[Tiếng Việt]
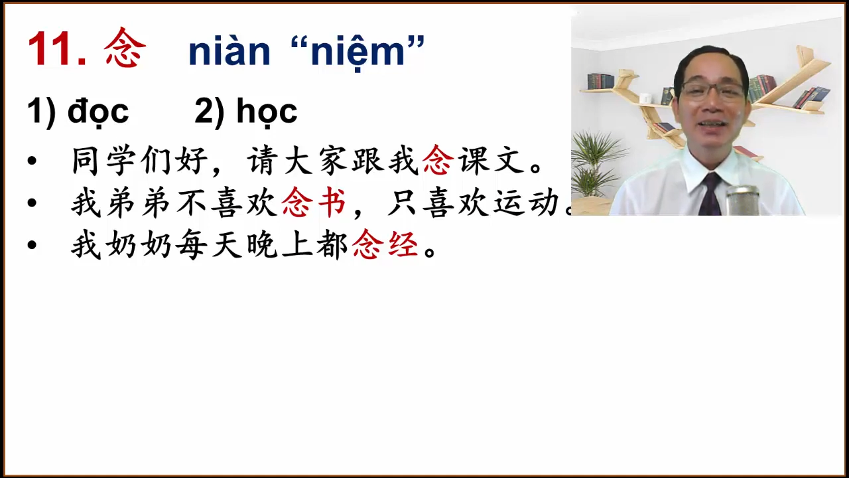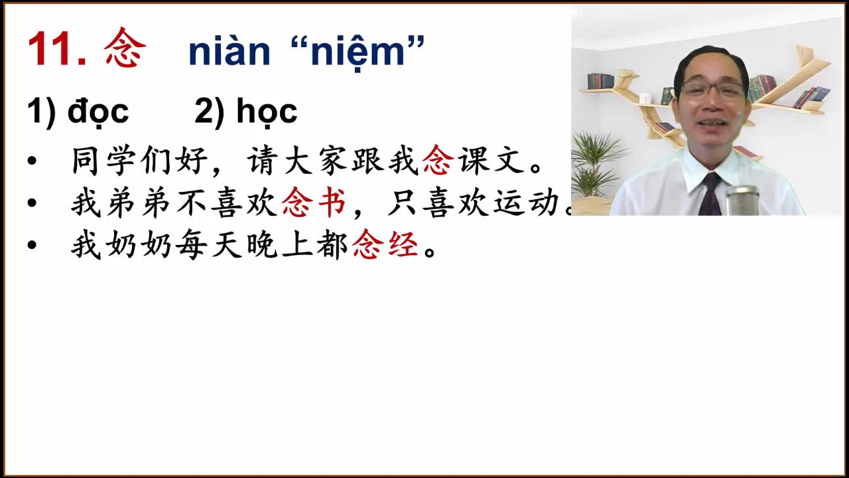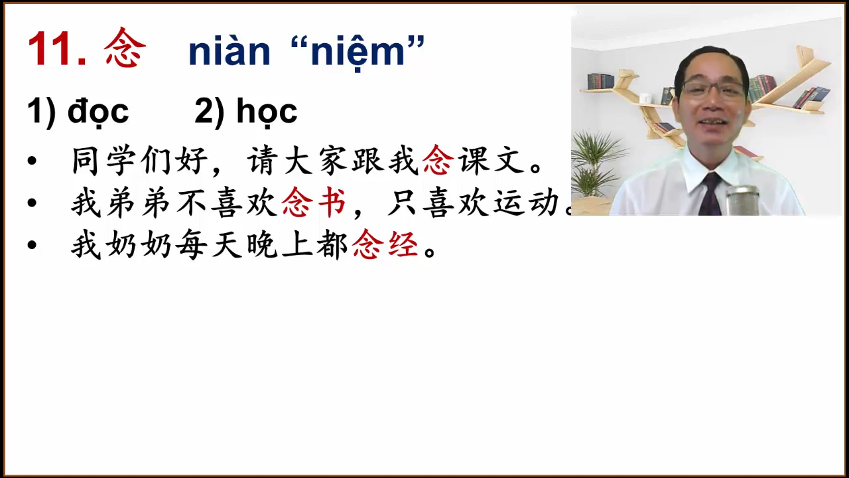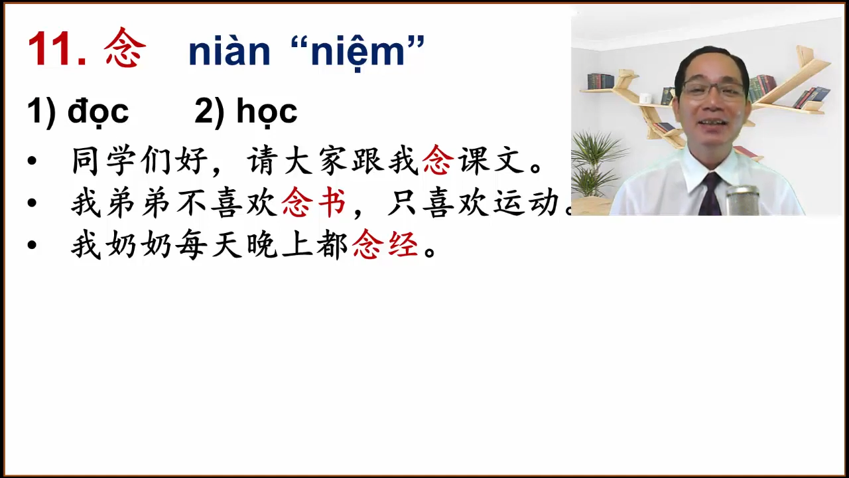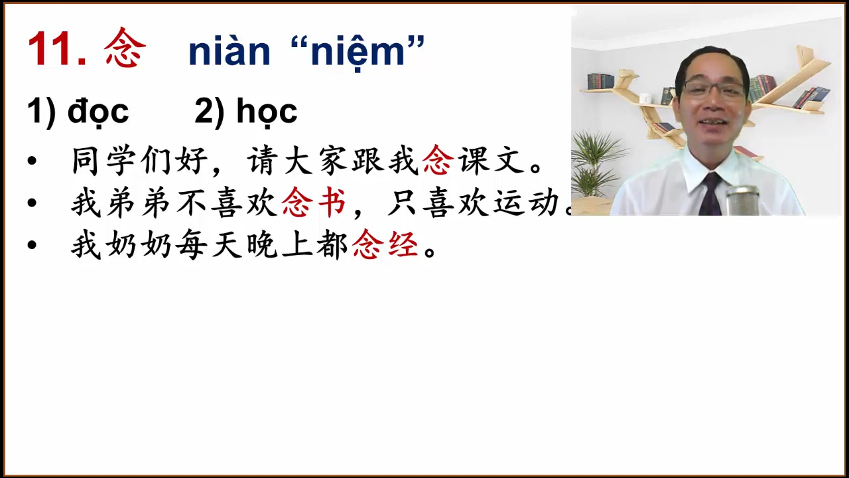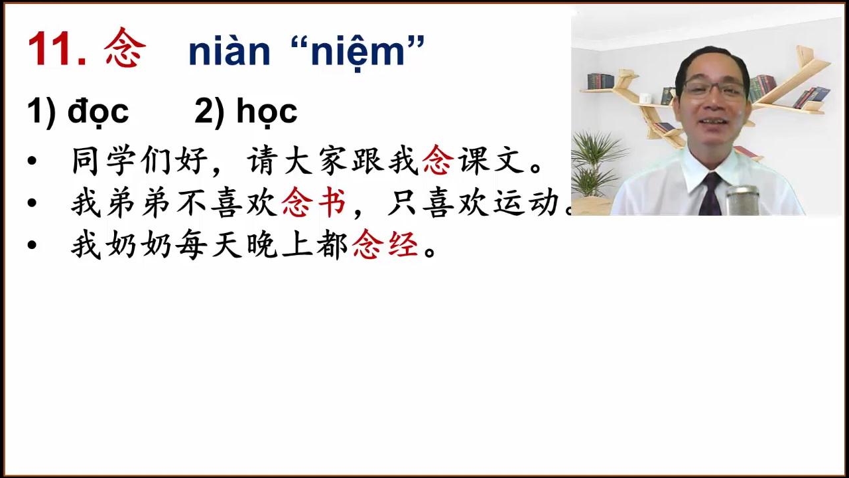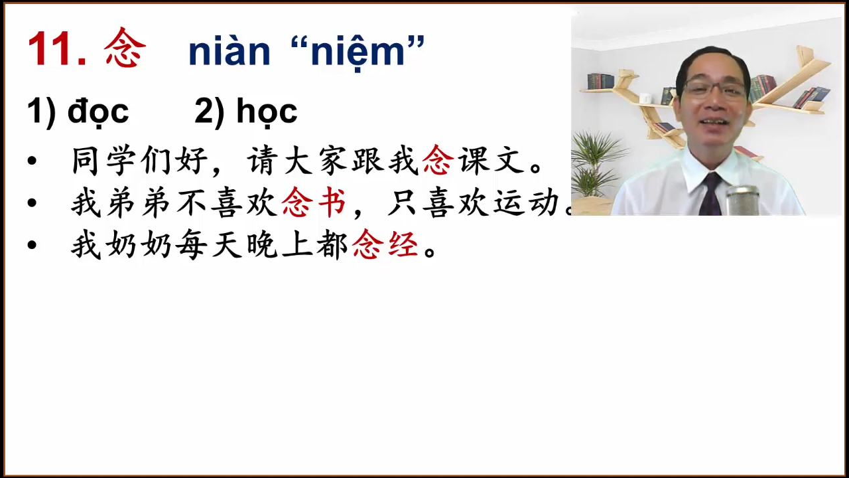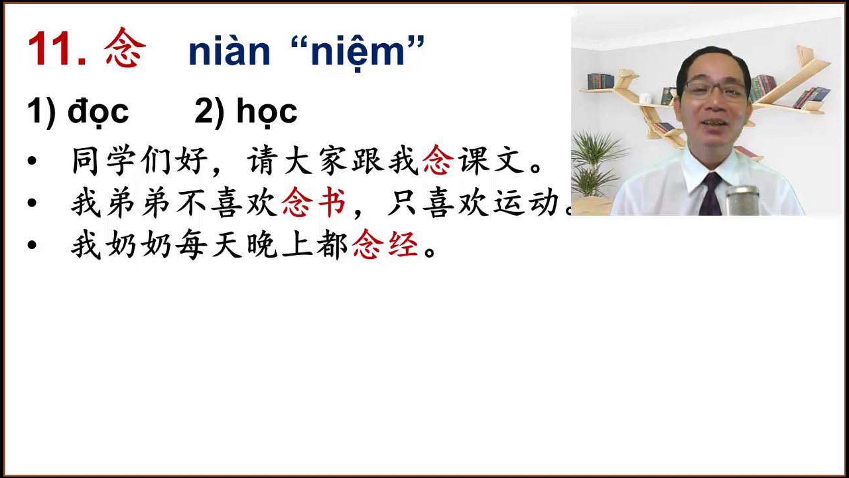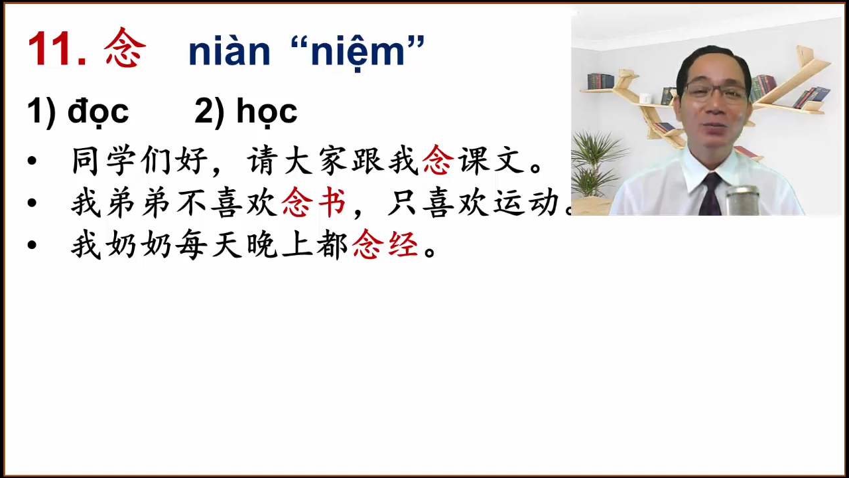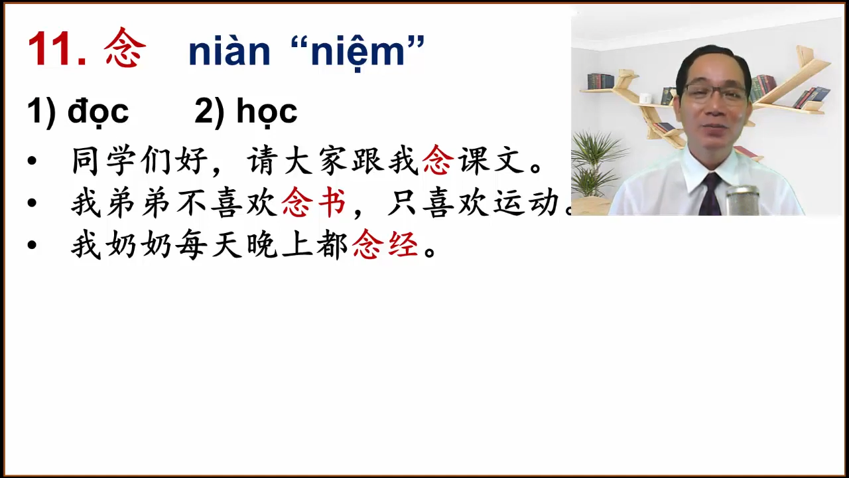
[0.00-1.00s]
kinh,
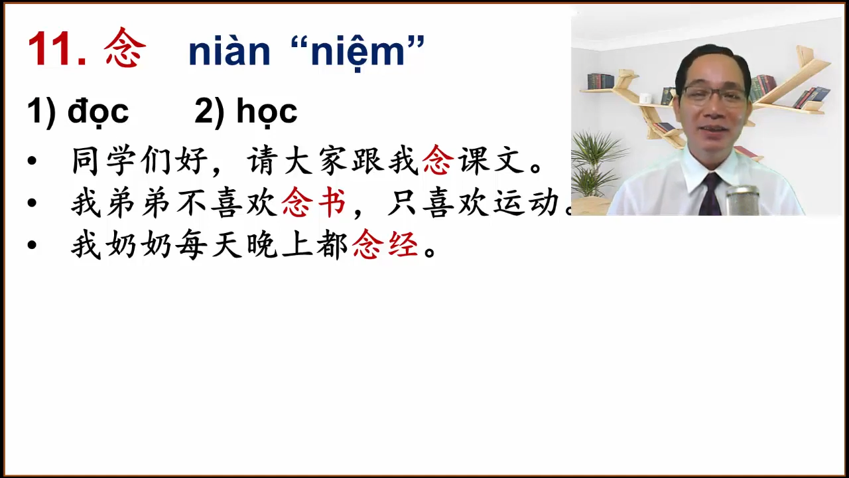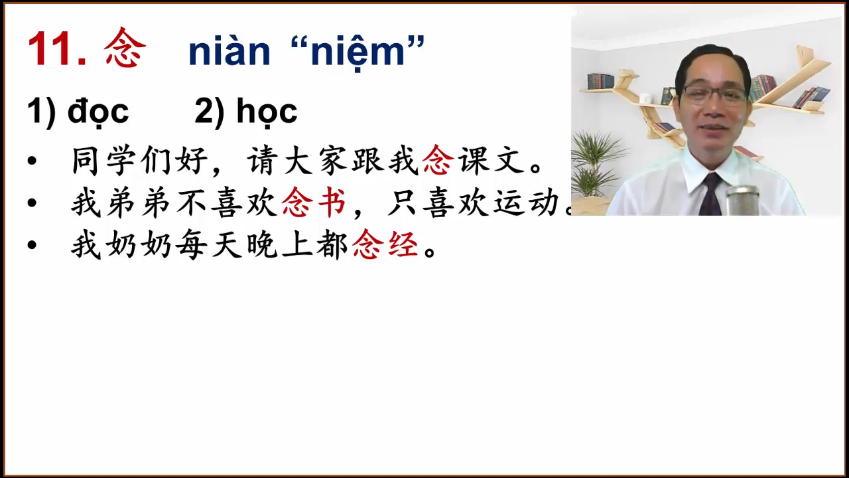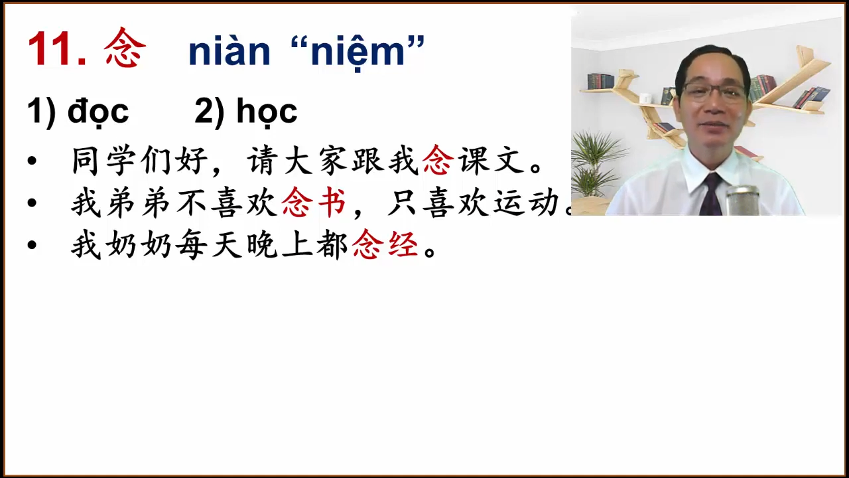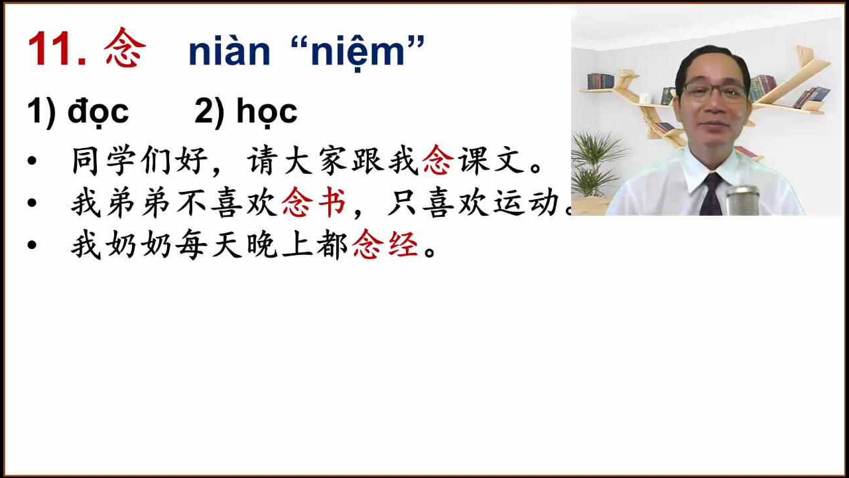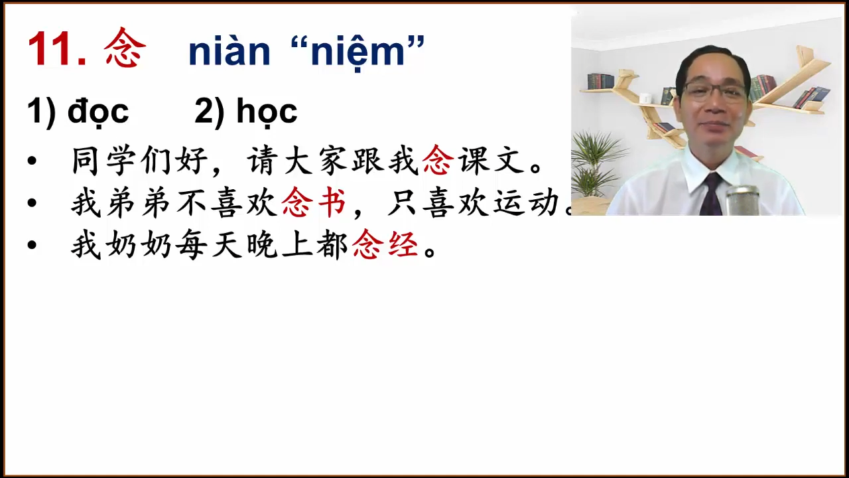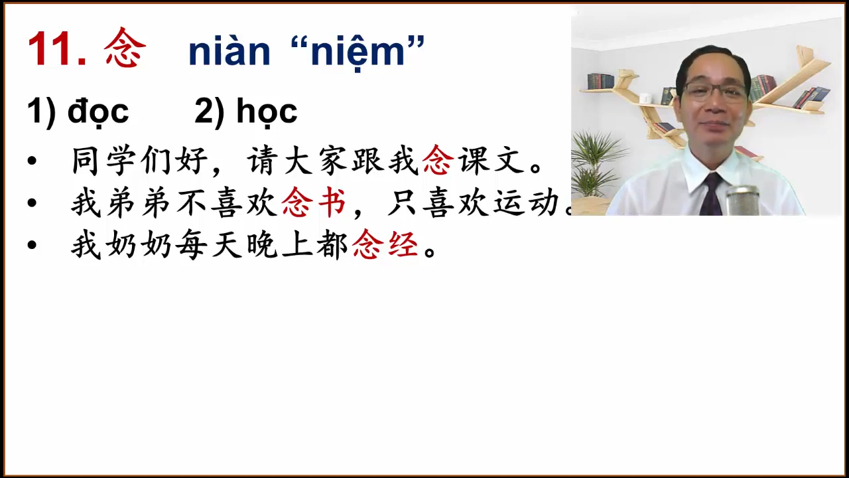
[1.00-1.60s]
tức là tụng kinh.